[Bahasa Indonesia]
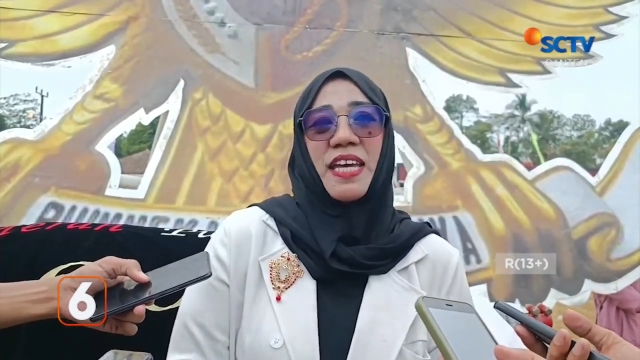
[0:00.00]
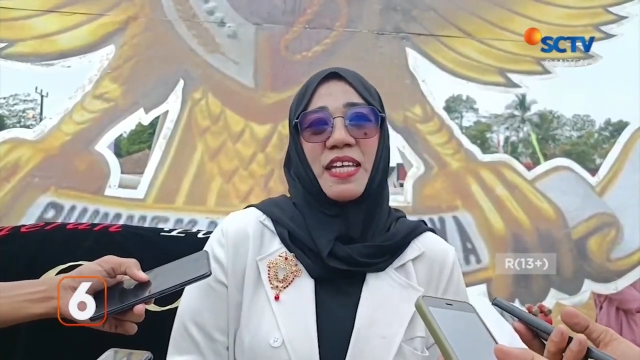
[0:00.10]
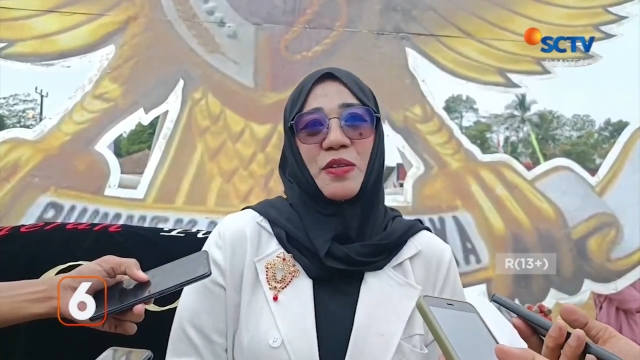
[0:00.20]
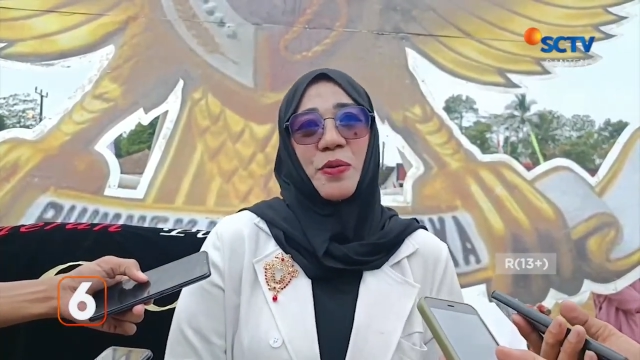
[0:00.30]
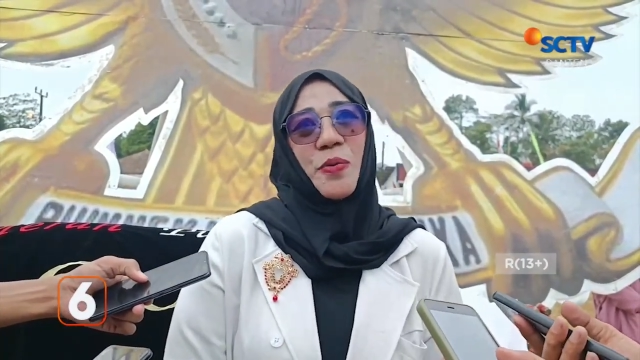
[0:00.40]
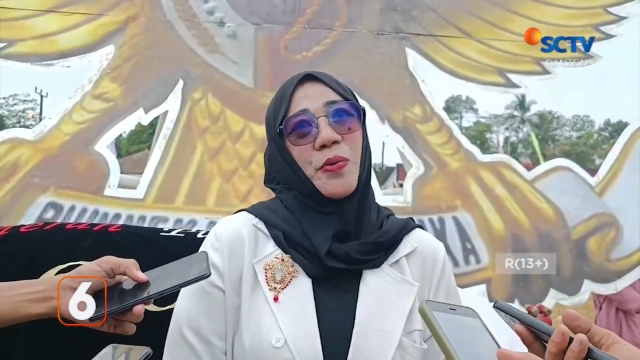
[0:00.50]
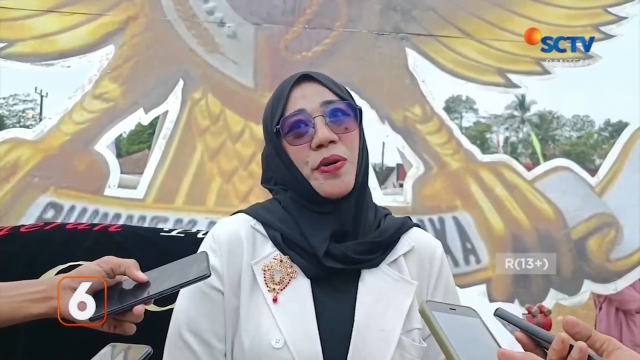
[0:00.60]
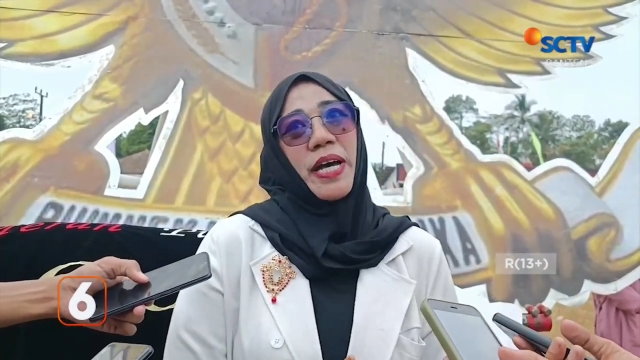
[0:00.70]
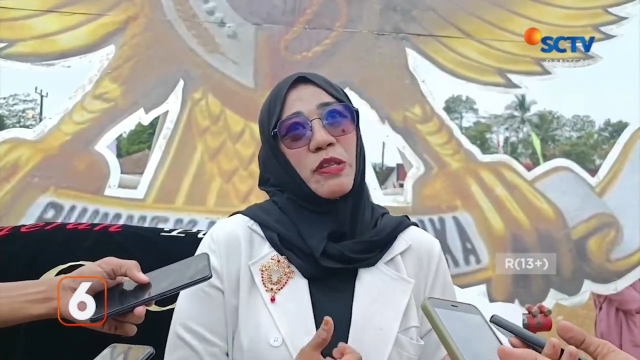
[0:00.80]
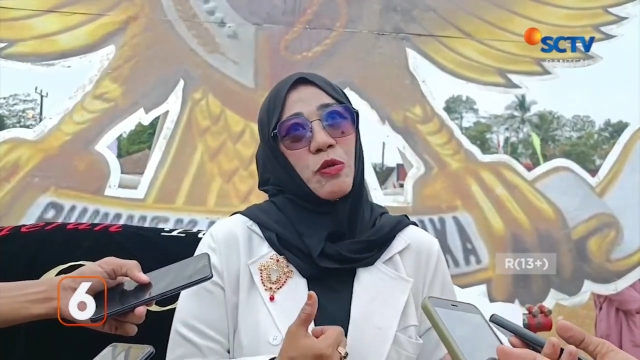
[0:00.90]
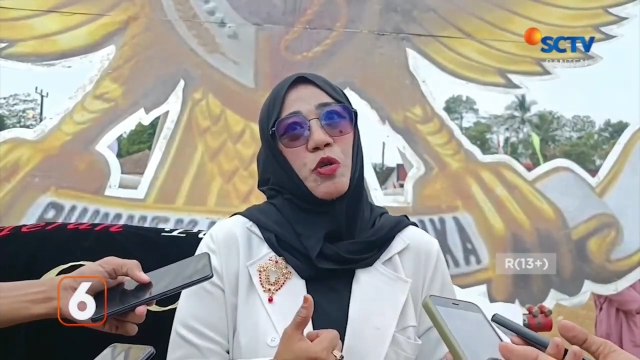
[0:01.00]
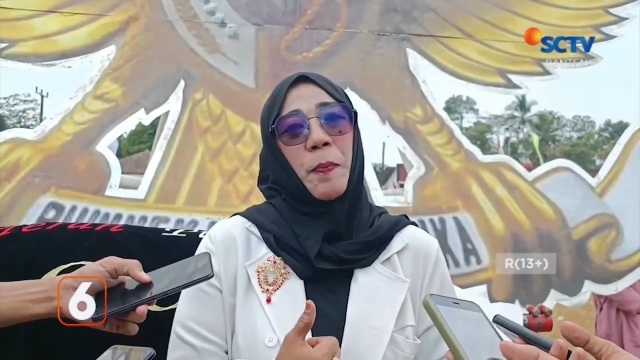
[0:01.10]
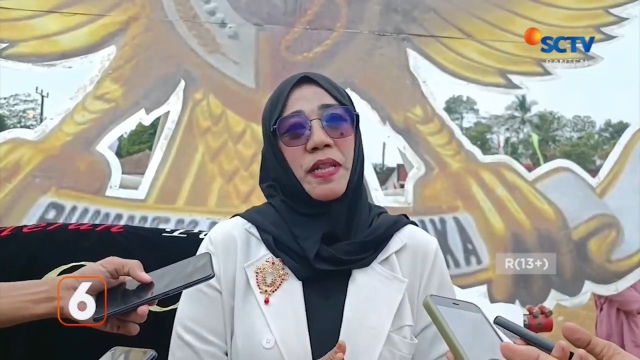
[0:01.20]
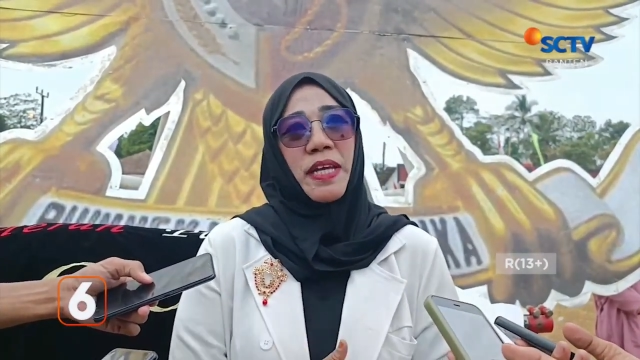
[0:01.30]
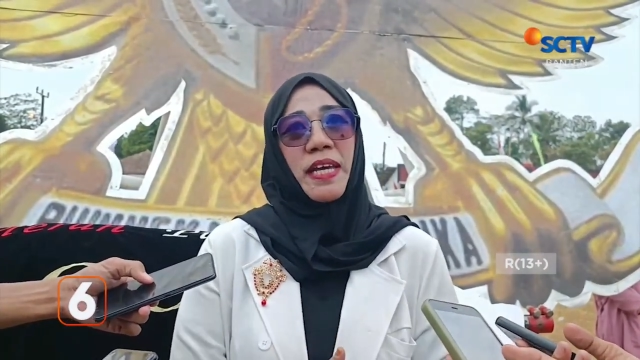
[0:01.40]
itu eh 7
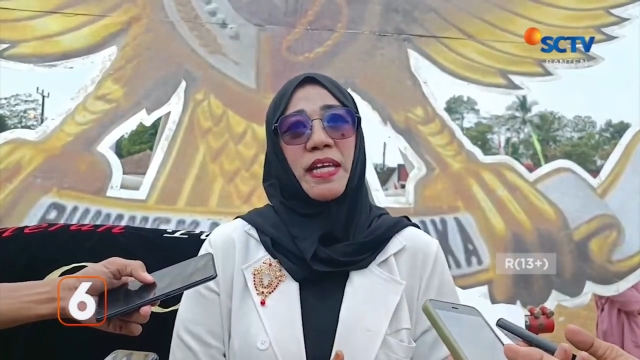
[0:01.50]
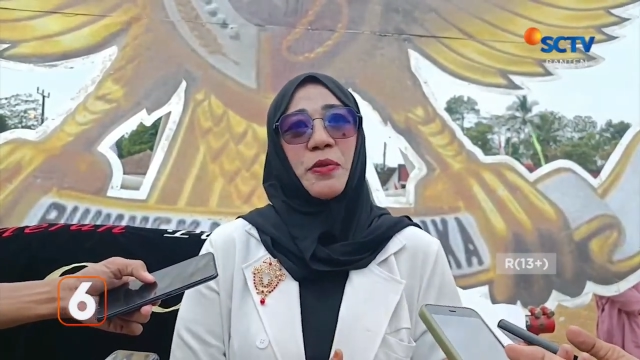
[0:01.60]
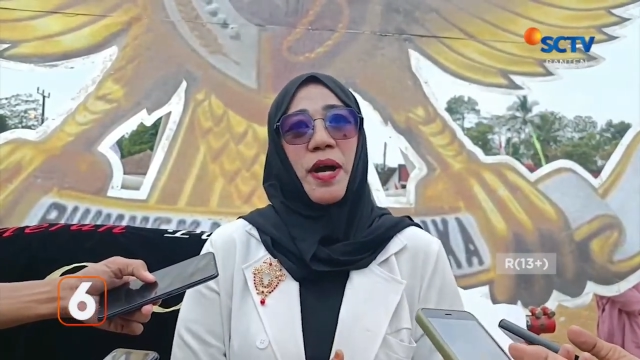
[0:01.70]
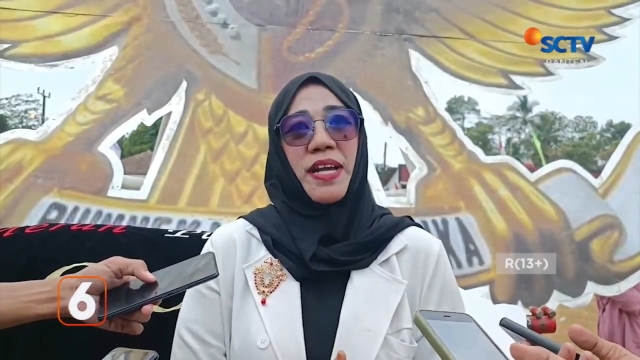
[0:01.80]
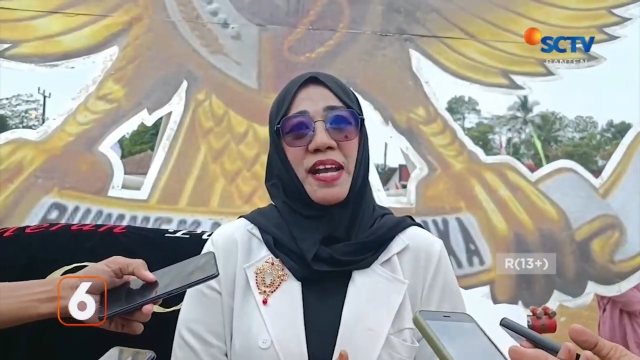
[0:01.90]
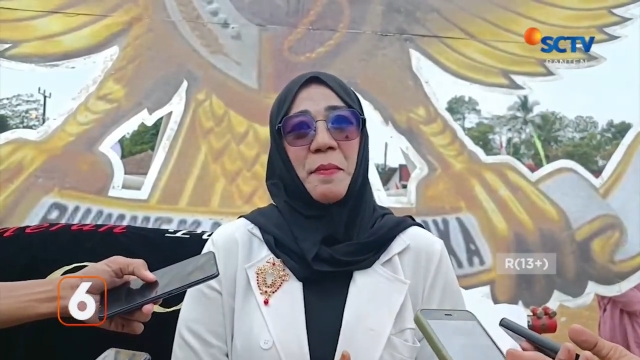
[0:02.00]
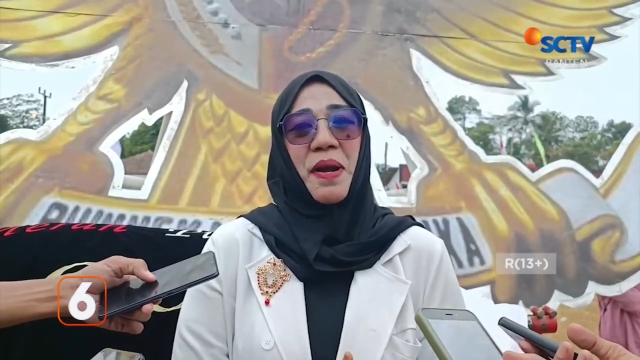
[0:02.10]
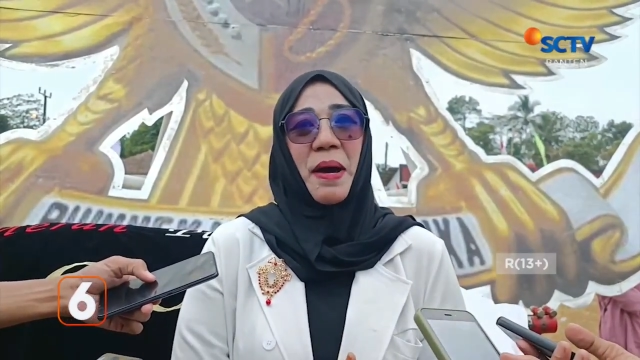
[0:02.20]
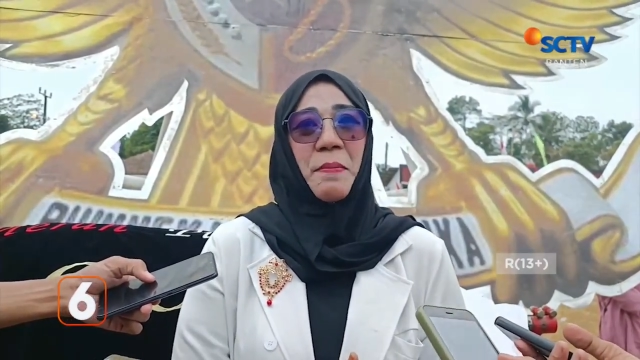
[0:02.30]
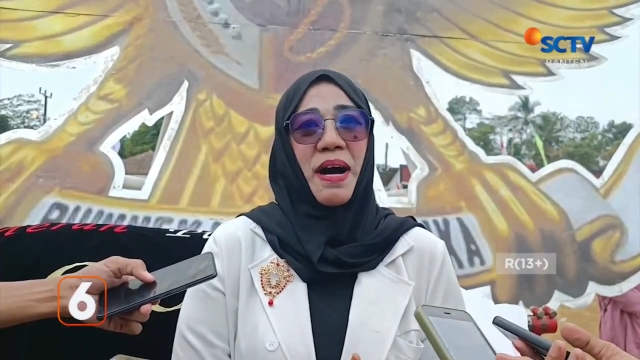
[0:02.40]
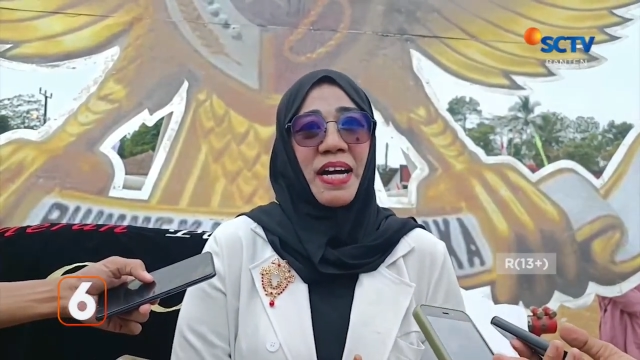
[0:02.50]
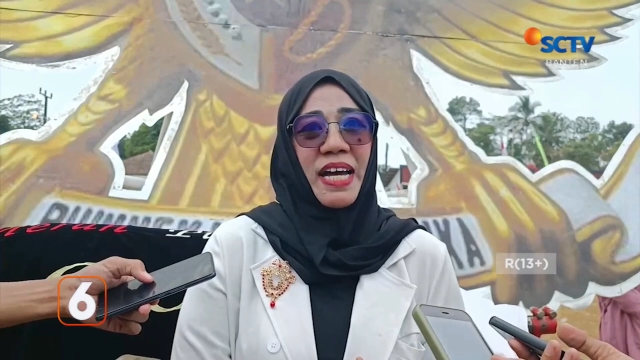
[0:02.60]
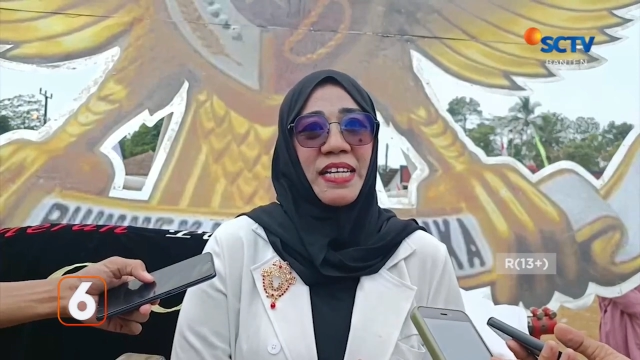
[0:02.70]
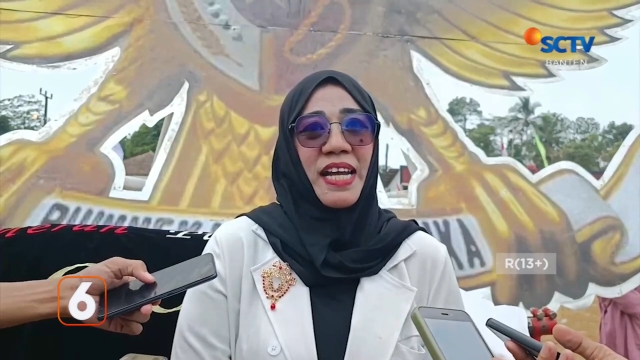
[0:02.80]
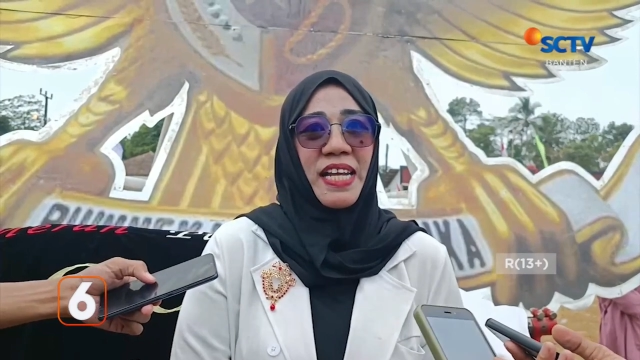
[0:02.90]
peti itu adalah
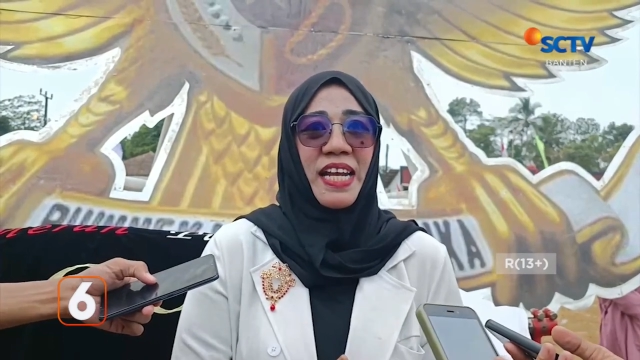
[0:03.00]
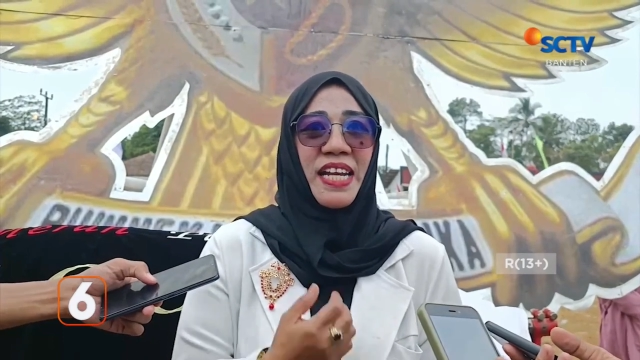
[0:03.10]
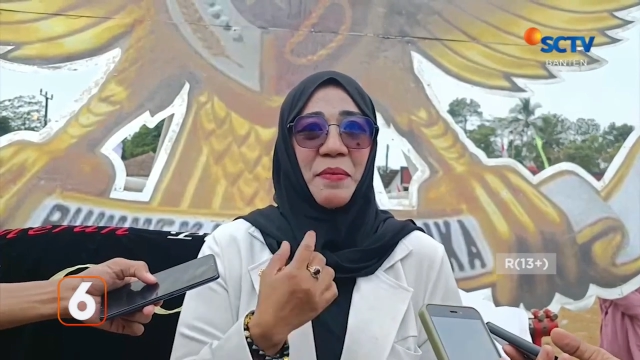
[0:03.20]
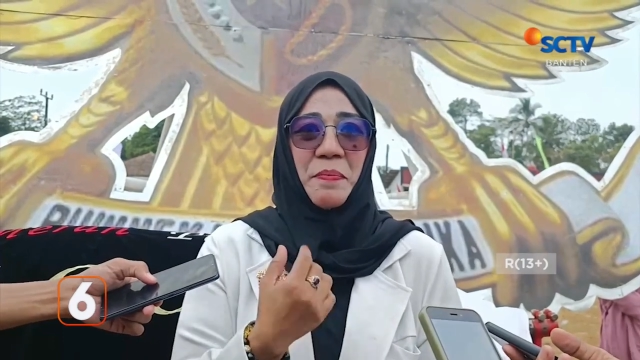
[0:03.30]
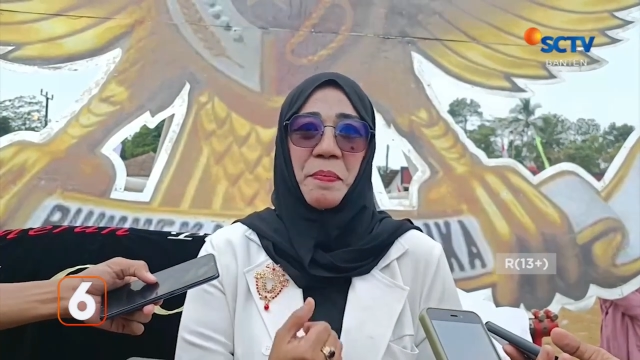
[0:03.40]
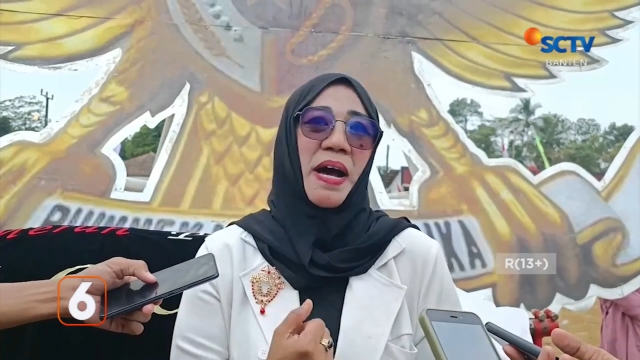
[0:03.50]
melambangkan dari enam